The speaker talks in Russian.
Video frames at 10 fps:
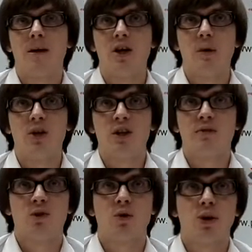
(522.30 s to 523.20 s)
И
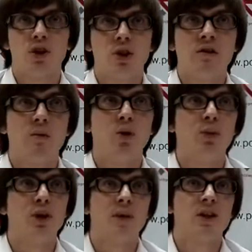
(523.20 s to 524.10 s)
общественность города Чернигова
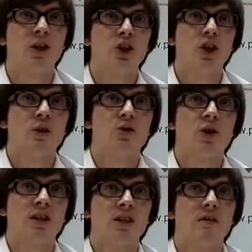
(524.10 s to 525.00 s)
будет принимать решения уже
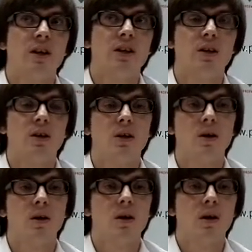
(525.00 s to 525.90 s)
на основании
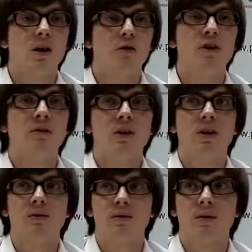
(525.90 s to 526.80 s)

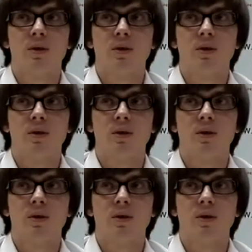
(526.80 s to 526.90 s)
выводов